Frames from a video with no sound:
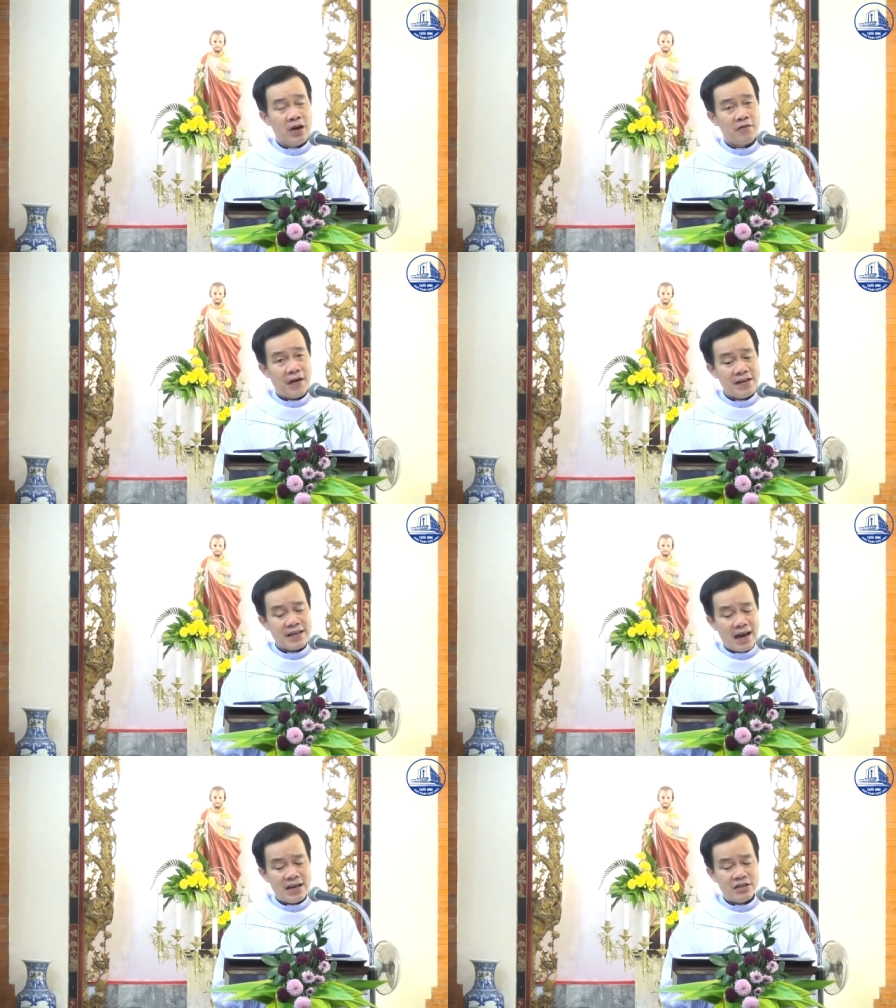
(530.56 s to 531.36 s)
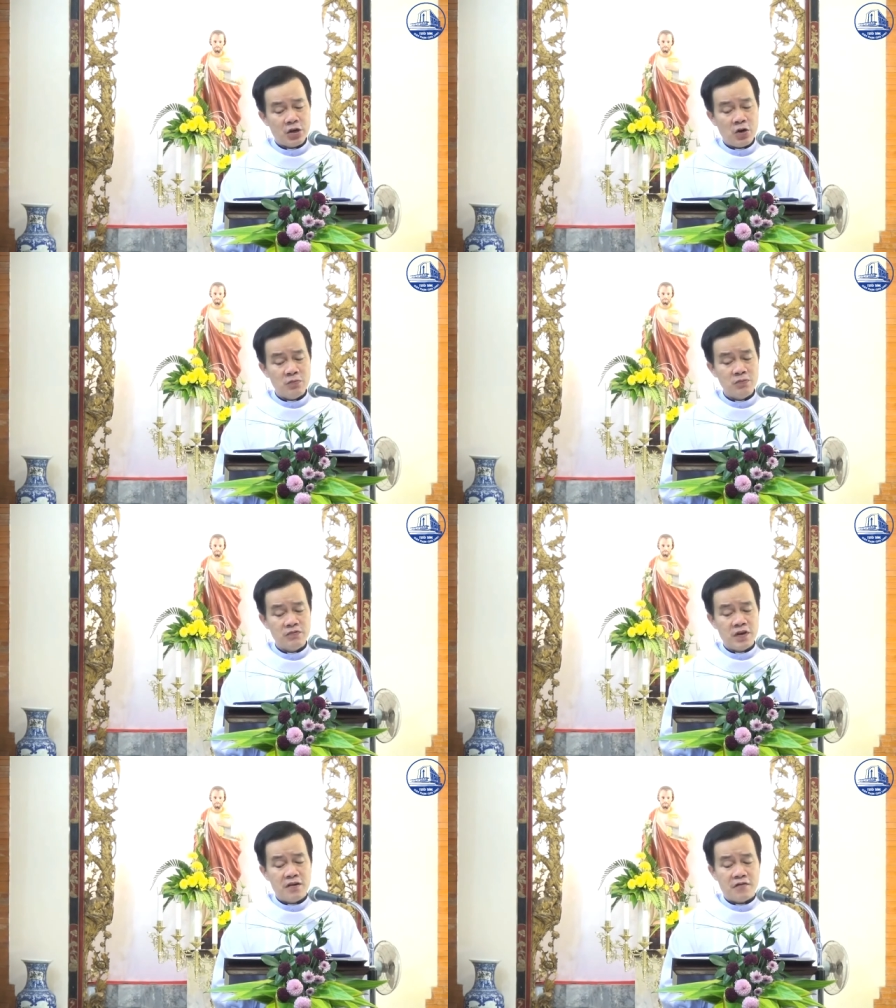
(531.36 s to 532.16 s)
phải chạy
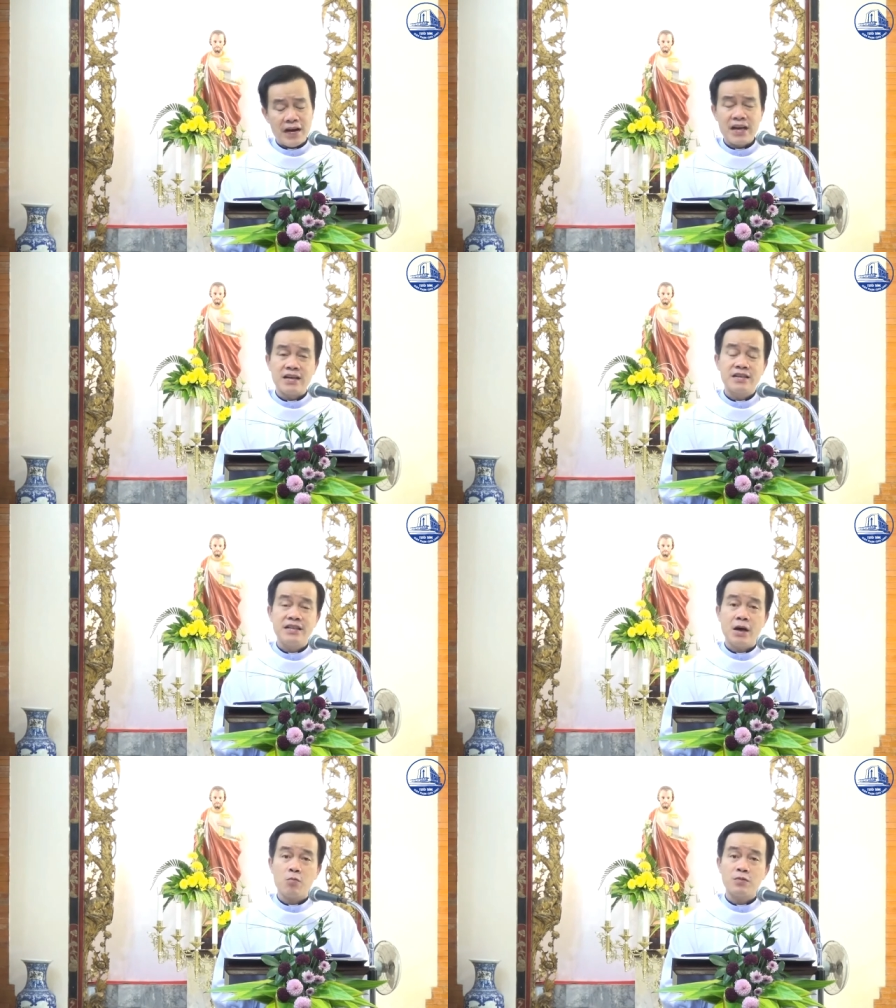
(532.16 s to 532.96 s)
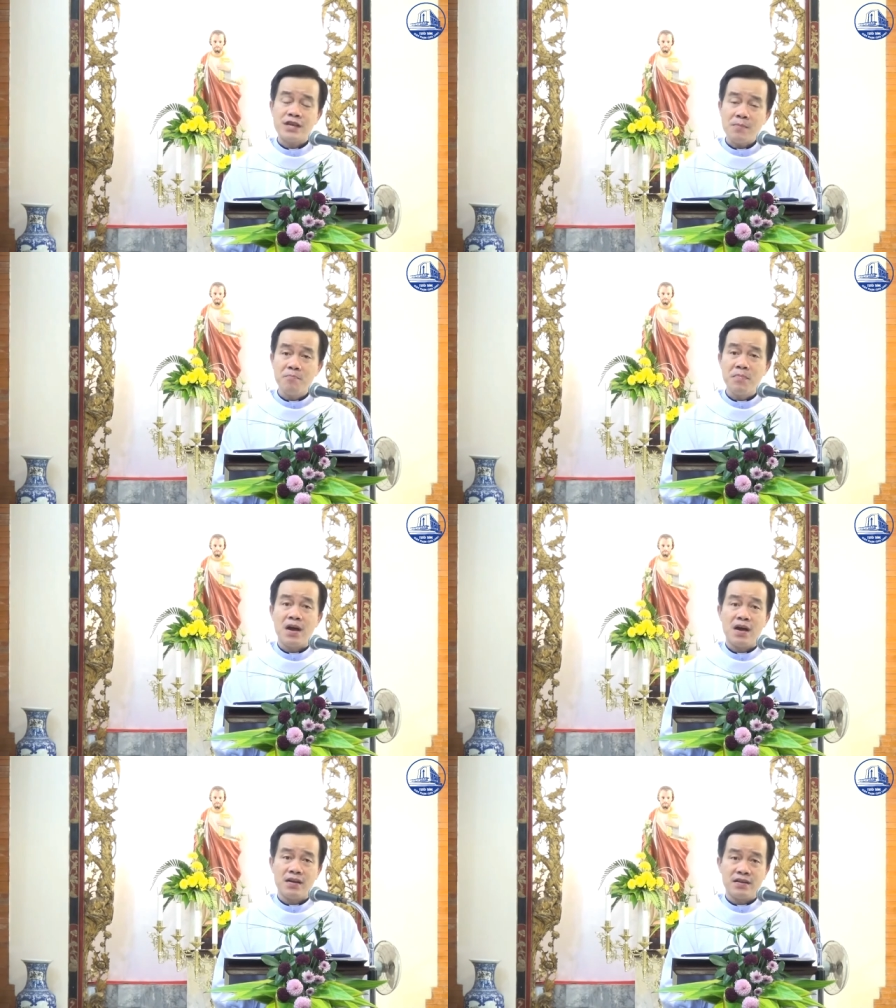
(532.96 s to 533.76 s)
trốn phải cực nhọc trăm
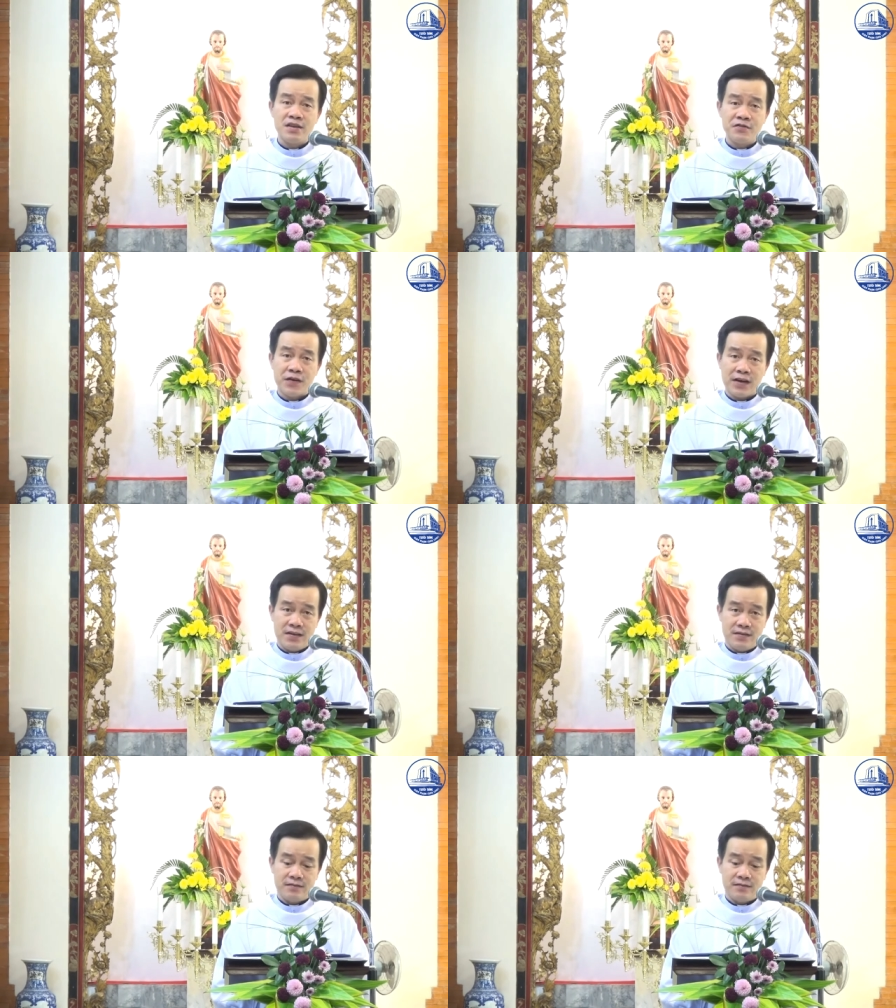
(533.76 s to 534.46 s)
bề như vậy